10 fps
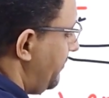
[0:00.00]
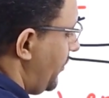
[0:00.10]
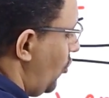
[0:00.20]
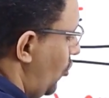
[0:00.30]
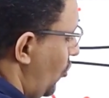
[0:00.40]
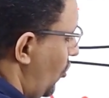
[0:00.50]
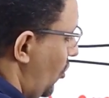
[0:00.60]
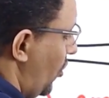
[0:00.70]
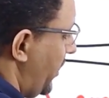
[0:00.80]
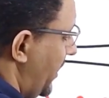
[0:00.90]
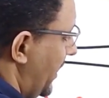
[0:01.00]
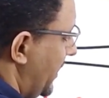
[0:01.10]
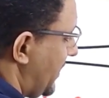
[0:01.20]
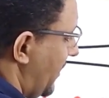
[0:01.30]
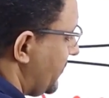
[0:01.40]
امبلوي اللي
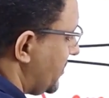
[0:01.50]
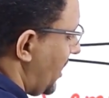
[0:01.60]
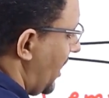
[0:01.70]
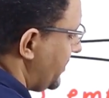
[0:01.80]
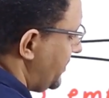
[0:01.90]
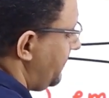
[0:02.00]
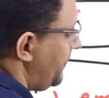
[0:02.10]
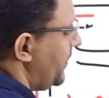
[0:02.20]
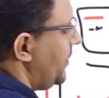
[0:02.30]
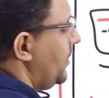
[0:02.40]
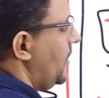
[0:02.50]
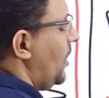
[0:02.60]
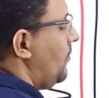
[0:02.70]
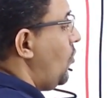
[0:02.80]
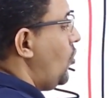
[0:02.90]
انت حفظتها دي
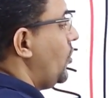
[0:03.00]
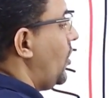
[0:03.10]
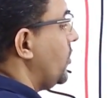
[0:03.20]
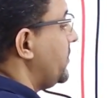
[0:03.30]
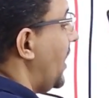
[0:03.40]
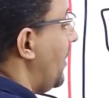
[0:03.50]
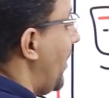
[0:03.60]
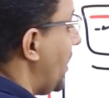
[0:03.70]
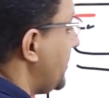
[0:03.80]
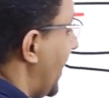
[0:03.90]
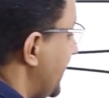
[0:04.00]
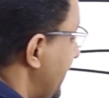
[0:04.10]
ممكن احط لها مقطع